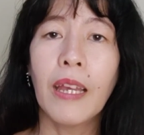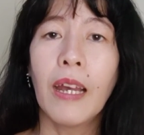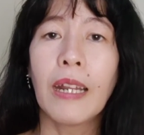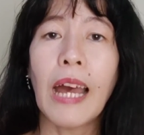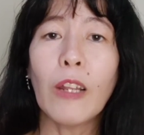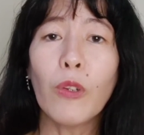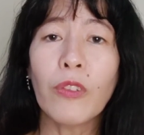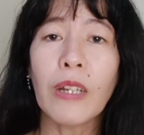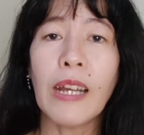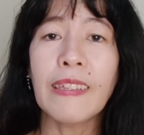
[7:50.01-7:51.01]
lalu
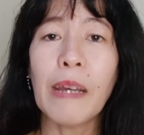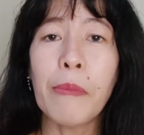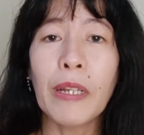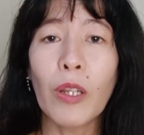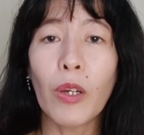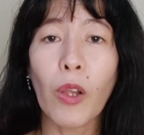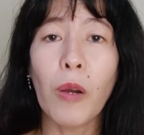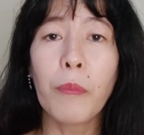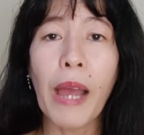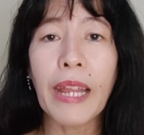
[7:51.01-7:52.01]
sengaja mendorong
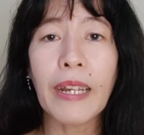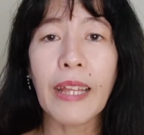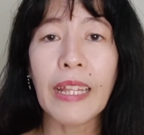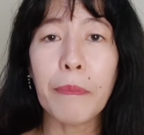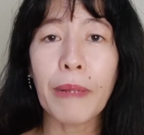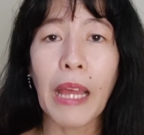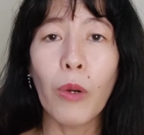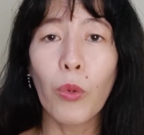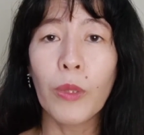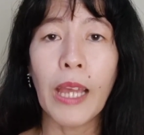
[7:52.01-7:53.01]
Mike dari
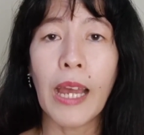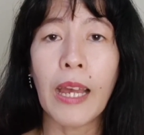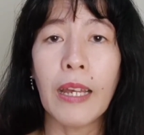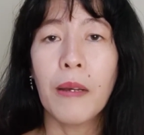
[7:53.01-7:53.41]
perahunya.